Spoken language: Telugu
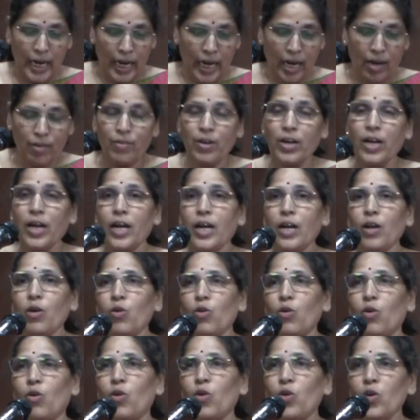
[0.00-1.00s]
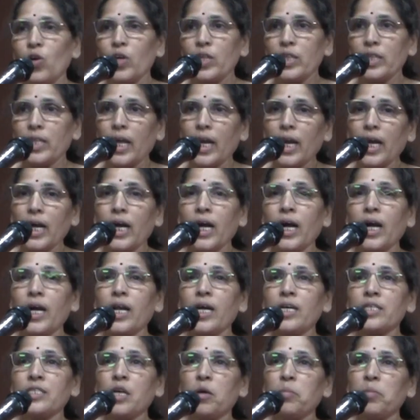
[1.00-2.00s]
నవలల్లో
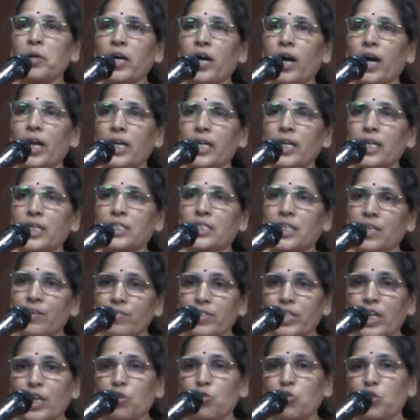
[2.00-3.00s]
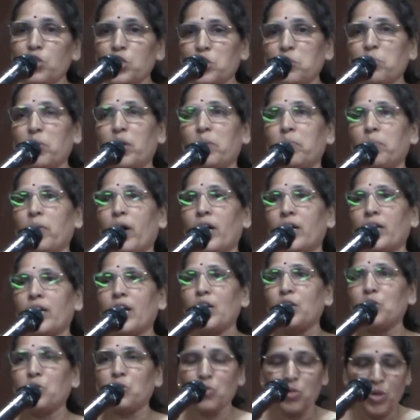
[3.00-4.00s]
తెలంగాణ సమకాలీన జీవితం గురించి మనం
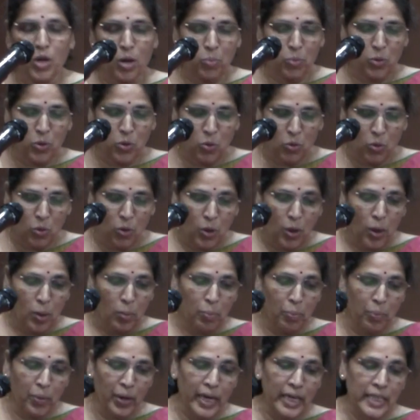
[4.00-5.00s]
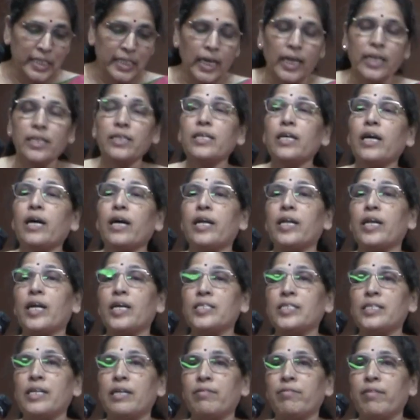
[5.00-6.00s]
మాట్లాడుతూ ఉన్నప్పుడు పి చంద్ గారు
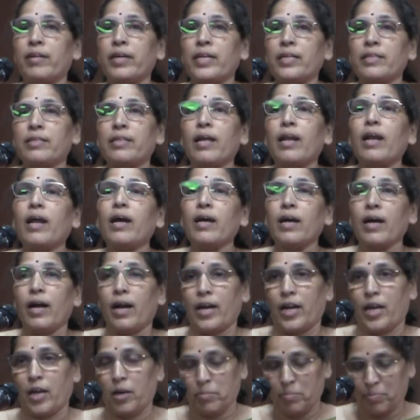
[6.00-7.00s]
రాసినటువంటి తెలంగాణ